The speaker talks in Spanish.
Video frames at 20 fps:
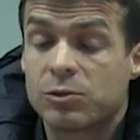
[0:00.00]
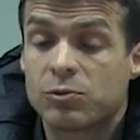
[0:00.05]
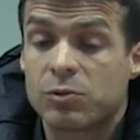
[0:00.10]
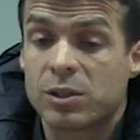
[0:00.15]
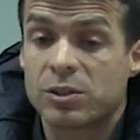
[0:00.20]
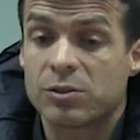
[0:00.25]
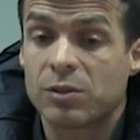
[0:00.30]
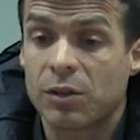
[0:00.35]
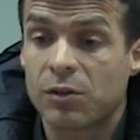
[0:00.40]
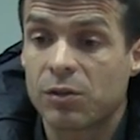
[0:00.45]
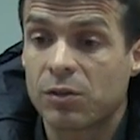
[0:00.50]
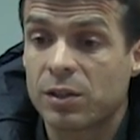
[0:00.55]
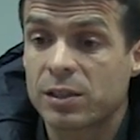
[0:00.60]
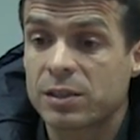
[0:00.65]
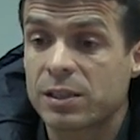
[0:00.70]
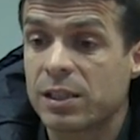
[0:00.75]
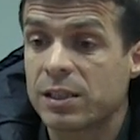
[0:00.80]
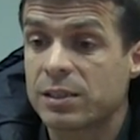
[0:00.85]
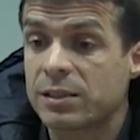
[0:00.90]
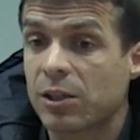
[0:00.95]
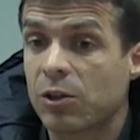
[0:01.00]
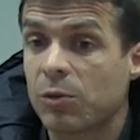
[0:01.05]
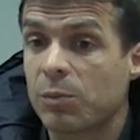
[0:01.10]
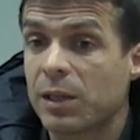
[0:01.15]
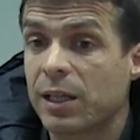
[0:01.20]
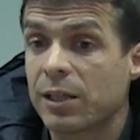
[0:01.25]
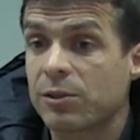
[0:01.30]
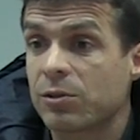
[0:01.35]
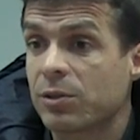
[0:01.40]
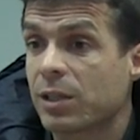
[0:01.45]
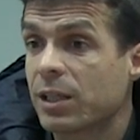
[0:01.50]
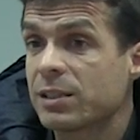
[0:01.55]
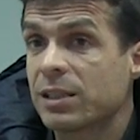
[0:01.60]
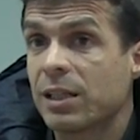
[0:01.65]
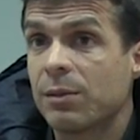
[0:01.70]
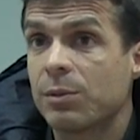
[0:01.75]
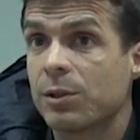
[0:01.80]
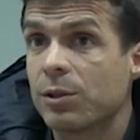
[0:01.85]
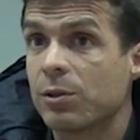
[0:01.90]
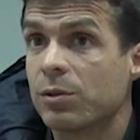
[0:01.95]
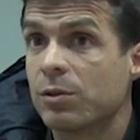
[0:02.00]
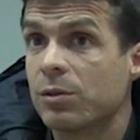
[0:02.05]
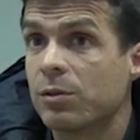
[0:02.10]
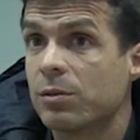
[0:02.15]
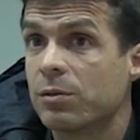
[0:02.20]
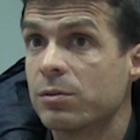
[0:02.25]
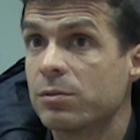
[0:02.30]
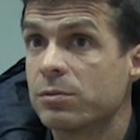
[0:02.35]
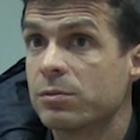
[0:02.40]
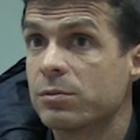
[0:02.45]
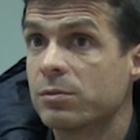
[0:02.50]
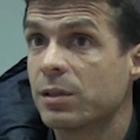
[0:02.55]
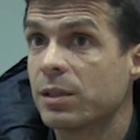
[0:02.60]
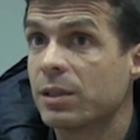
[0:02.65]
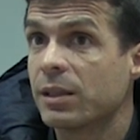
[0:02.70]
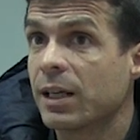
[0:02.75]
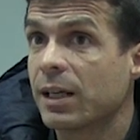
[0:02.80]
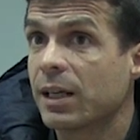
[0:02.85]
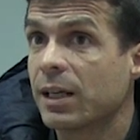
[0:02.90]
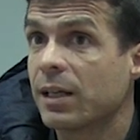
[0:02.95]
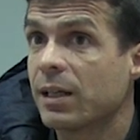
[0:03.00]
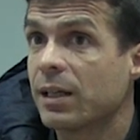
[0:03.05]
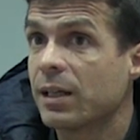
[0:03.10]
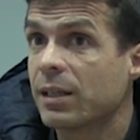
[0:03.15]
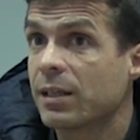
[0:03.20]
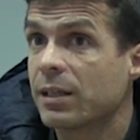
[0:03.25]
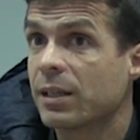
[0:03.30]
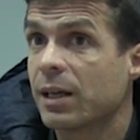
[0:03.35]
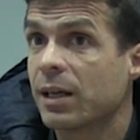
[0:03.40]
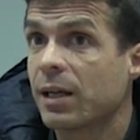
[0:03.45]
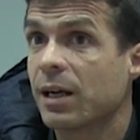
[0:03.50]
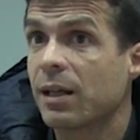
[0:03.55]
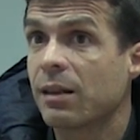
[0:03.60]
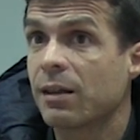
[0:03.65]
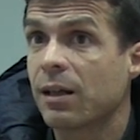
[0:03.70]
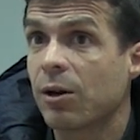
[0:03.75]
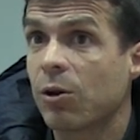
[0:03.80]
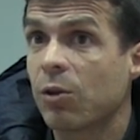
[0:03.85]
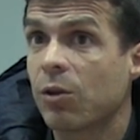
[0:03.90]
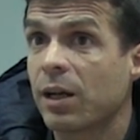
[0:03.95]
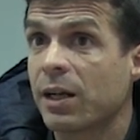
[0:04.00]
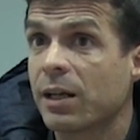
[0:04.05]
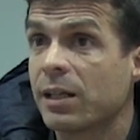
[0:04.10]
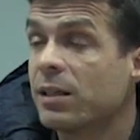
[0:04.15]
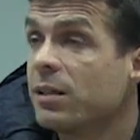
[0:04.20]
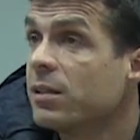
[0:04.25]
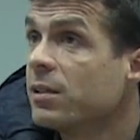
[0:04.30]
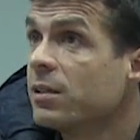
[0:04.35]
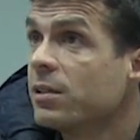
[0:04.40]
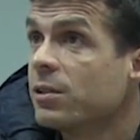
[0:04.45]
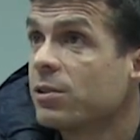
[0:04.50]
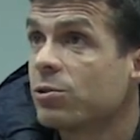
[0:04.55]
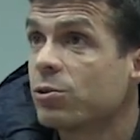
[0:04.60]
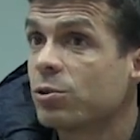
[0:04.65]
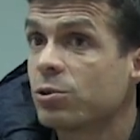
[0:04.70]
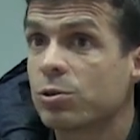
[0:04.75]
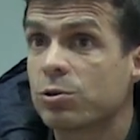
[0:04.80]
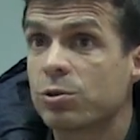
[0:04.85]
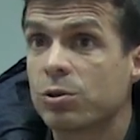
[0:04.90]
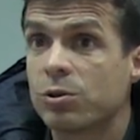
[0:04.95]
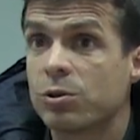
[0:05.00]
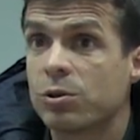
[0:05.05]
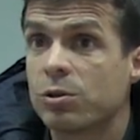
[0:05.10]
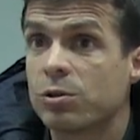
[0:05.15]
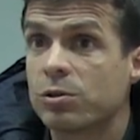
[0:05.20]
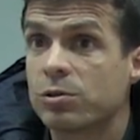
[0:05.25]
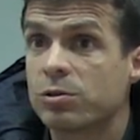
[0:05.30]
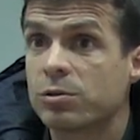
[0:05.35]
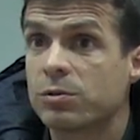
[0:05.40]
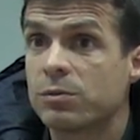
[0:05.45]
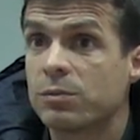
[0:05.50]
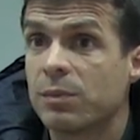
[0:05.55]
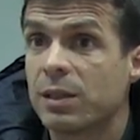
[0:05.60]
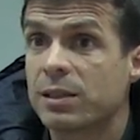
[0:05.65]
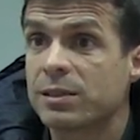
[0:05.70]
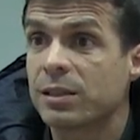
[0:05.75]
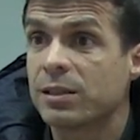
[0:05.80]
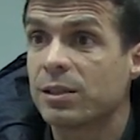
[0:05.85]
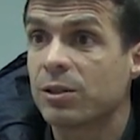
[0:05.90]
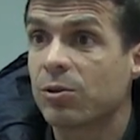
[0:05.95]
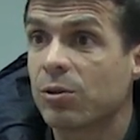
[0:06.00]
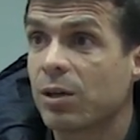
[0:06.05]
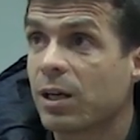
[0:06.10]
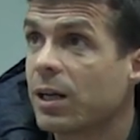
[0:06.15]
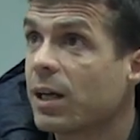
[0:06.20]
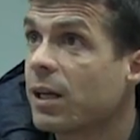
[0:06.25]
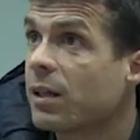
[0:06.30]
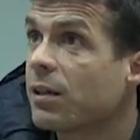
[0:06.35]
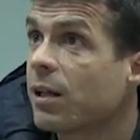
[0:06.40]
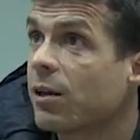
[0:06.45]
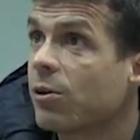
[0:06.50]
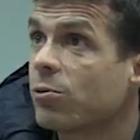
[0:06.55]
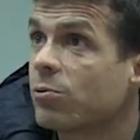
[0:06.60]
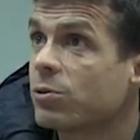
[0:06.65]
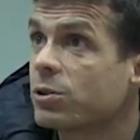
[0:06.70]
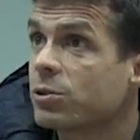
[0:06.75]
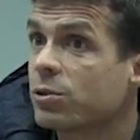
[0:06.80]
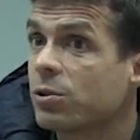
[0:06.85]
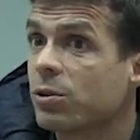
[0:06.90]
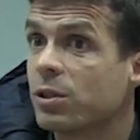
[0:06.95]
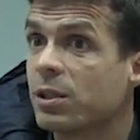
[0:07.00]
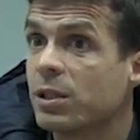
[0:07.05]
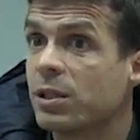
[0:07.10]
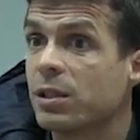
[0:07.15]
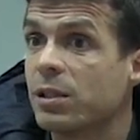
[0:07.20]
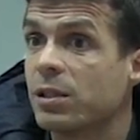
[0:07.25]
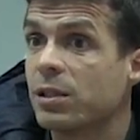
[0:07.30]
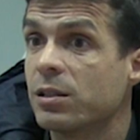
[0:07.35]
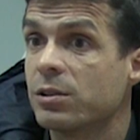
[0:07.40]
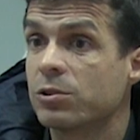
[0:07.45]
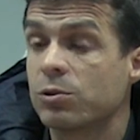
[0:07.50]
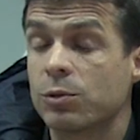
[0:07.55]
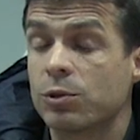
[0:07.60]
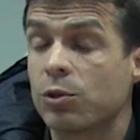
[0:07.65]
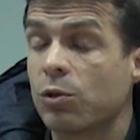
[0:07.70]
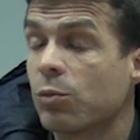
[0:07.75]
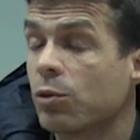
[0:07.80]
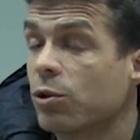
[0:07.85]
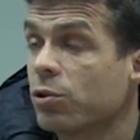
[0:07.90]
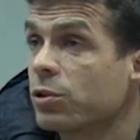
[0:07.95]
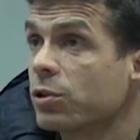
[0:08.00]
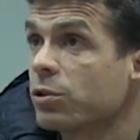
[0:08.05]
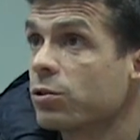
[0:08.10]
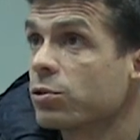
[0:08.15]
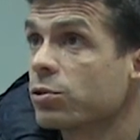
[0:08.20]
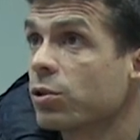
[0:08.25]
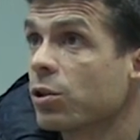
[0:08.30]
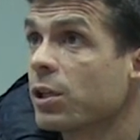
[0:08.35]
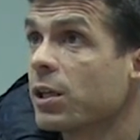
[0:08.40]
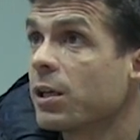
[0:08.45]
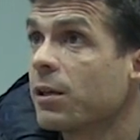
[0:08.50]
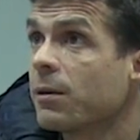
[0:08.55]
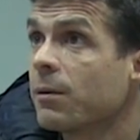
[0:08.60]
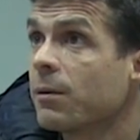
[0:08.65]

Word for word: una situación que se le está complicando en casa, pero tendrá que, analizarlo Dani. Nosotros bastante con analizar lo nuestro y, sobre todo muy contentos hoy.